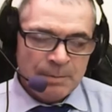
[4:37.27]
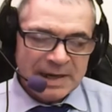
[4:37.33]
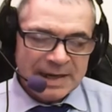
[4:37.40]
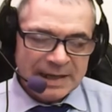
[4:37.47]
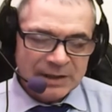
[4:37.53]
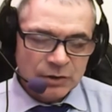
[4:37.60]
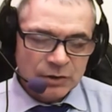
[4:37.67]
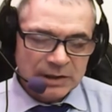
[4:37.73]

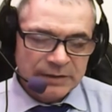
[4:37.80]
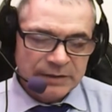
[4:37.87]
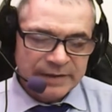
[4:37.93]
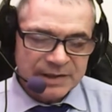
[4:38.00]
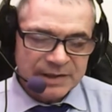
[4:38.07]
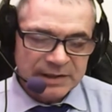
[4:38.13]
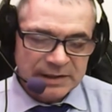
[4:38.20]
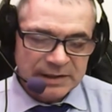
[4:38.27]
Malgrado la
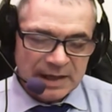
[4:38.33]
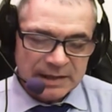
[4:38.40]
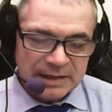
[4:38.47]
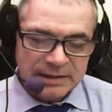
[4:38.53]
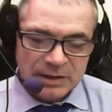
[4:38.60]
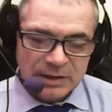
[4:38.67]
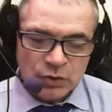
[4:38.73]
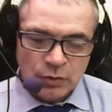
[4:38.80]
diversità
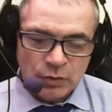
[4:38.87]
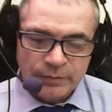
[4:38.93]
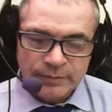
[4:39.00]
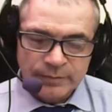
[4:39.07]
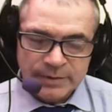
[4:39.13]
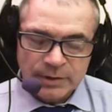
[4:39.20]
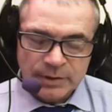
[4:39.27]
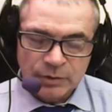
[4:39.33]
delle sue
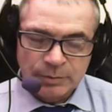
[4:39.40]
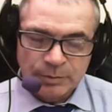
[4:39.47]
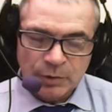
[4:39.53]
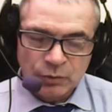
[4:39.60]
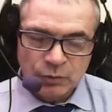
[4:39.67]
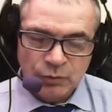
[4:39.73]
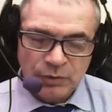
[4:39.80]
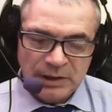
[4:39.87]
funzioni
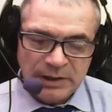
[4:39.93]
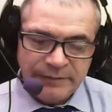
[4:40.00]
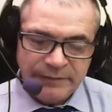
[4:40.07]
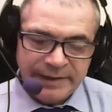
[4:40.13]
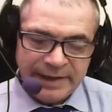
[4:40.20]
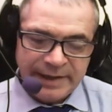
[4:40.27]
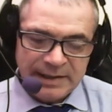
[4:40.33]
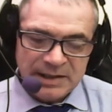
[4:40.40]

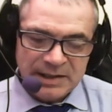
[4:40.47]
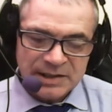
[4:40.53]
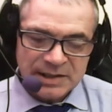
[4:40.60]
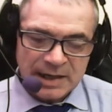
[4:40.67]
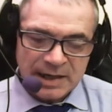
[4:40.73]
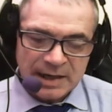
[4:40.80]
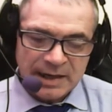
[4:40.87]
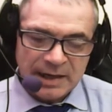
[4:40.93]
produttive, egli
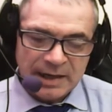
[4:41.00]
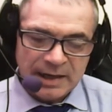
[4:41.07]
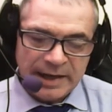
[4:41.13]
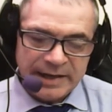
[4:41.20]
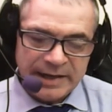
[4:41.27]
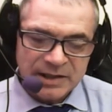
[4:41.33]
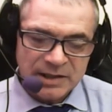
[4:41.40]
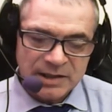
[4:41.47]
sa che
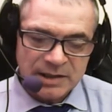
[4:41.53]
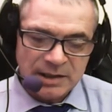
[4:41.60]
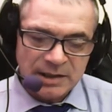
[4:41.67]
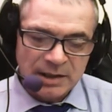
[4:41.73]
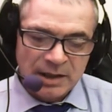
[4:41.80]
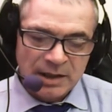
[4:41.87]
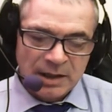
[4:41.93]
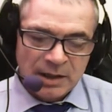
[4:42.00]

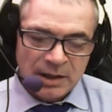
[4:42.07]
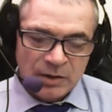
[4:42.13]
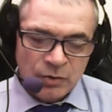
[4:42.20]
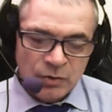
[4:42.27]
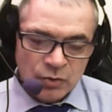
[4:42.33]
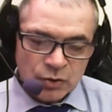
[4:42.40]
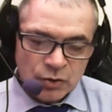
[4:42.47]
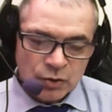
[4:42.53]
esse
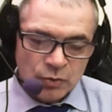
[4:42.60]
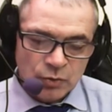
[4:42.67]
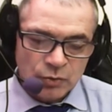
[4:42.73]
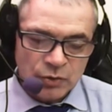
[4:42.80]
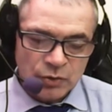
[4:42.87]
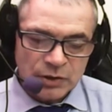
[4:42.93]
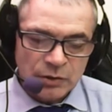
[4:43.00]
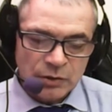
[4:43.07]
non
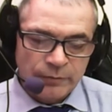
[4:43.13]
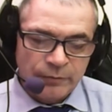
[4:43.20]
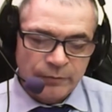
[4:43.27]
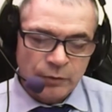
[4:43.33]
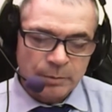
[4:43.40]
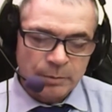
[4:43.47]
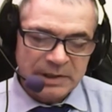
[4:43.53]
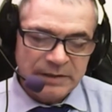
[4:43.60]
sono se non
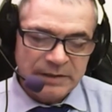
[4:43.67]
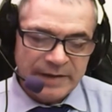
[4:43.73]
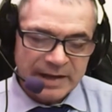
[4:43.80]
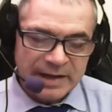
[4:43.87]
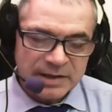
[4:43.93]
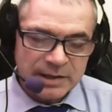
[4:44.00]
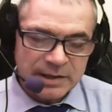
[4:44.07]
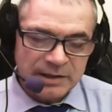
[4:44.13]
forme
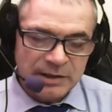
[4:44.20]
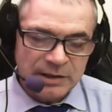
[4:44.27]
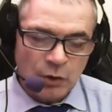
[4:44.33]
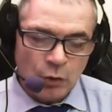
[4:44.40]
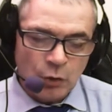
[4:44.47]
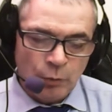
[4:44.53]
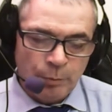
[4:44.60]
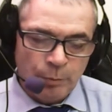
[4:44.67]
diverse
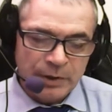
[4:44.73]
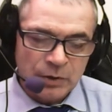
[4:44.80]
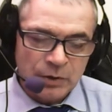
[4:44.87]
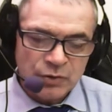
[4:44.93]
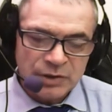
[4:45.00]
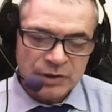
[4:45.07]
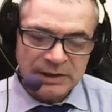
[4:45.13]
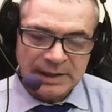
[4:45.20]
di
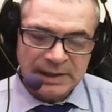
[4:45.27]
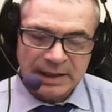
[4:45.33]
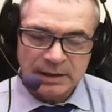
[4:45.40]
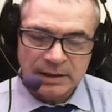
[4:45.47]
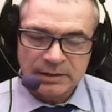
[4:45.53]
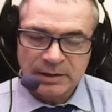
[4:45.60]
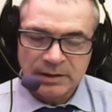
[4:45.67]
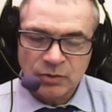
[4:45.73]
operosità
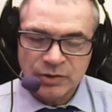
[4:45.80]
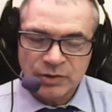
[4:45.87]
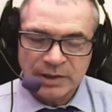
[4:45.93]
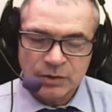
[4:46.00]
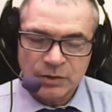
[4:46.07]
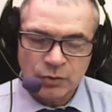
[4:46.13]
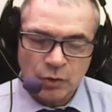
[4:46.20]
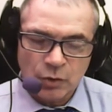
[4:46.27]
dello
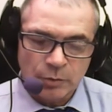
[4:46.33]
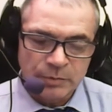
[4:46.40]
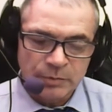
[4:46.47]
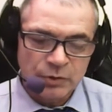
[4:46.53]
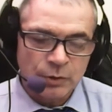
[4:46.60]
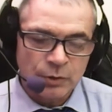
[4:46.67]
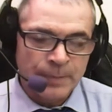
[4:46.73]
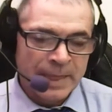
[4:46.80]
stesso
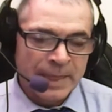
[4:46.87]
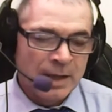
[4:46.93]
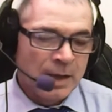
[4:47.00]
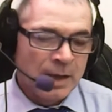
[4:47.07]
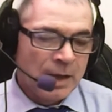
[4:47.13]
Robinson,